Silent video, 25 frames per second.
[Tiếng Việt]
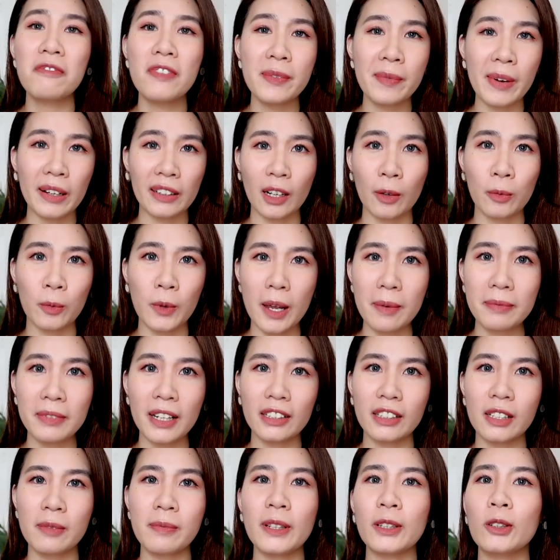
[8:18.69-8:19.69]
Về màng lọc của em
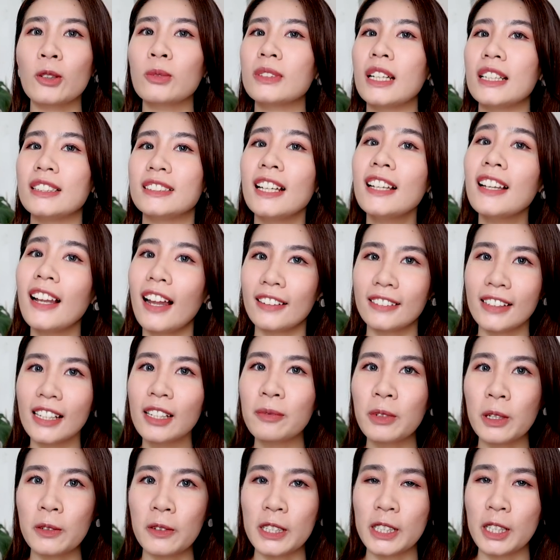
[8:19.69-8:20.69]
này thì mình cũng thấy rất là
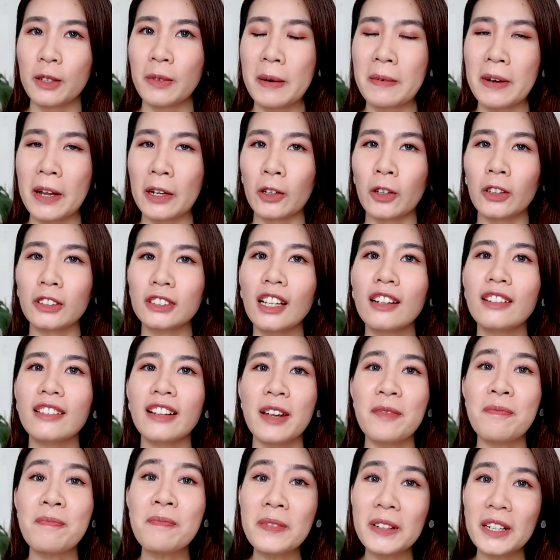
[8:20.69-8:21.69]
thích, bởi vì trong em này có tận
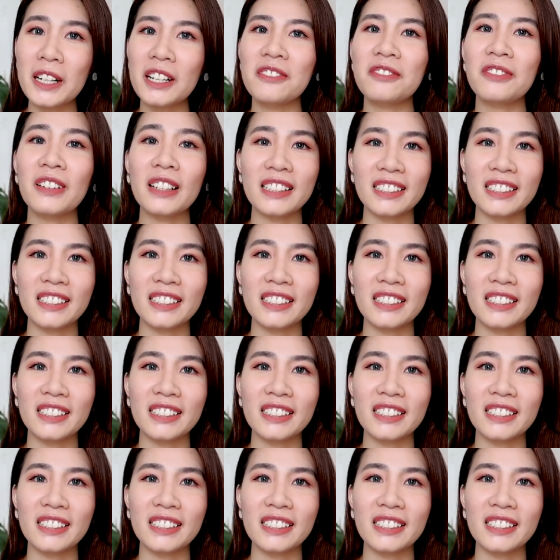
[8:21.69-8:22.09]
đến 10%